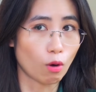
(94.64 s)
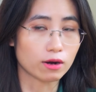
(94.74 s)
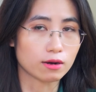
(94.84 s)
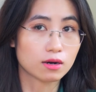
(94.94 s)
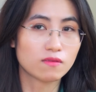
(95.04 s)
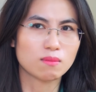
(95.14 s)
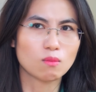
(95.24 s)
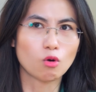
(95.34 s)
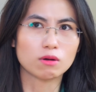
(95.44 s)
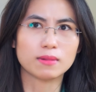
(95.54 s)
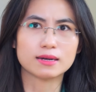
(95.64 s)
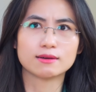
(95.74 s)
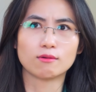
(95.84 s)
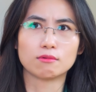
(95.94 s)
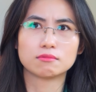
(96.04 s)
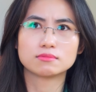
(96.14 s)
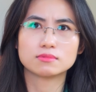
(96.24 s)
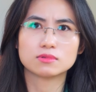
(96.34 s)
buồn không phải buồn mà kiểu